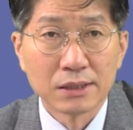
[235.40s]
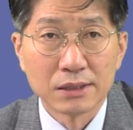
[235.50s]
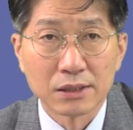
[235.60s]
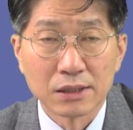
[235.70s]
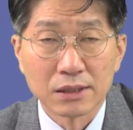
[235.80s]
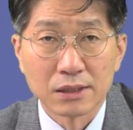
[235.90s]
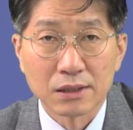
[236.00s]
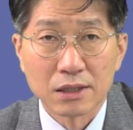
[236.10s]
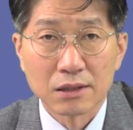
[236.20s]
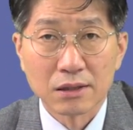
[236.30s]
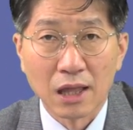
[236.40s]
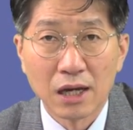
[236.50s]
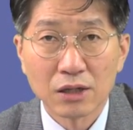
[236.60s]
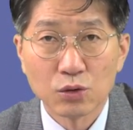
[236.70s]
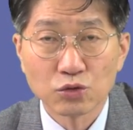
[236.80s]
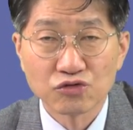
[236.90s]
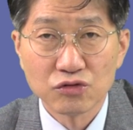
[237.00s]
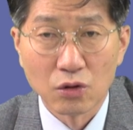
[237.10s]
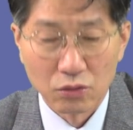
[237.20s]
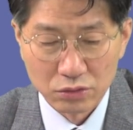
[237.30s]
이 대학교
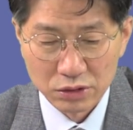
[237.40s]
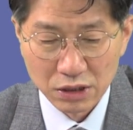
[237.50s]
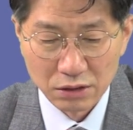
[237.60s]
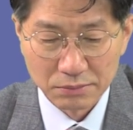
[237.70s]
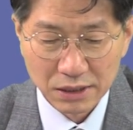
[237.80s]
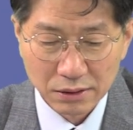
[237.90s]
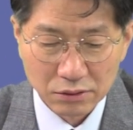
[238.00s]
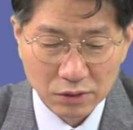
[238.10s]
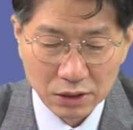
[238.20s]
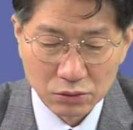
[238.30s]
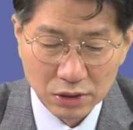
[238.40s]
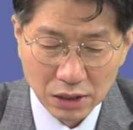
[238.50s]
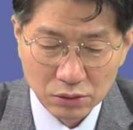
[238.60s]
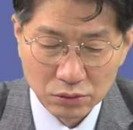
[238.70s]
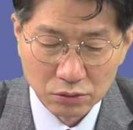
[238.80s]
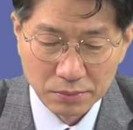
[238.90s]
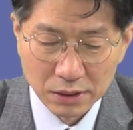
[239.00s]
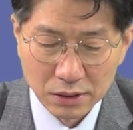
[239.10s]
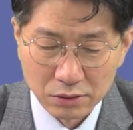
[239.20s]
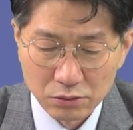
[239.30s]
수요, 그 다음에 광교
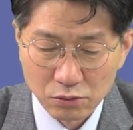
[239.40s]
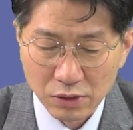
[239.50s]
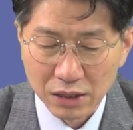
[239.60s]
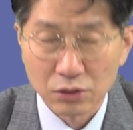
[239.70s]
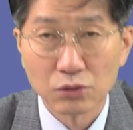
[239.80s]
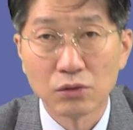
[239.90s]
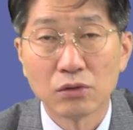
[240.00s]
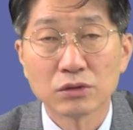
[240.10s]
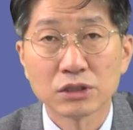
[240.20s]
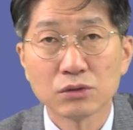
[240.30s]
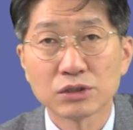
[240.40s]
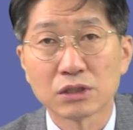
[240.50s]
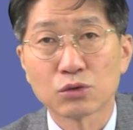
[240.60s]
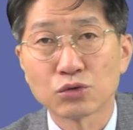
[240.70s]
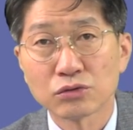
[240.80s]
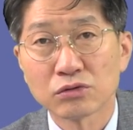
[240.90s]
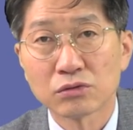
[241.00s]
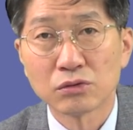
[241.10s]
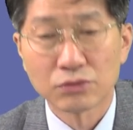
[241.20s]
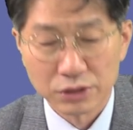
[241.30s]
테크노밸리, 또 광교 신도시 도심도
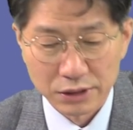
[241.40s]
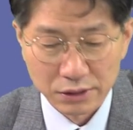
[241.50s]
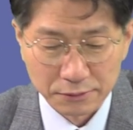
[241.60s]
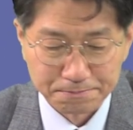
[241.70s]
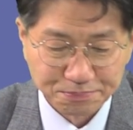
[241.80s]
들어오고 그러잖아요.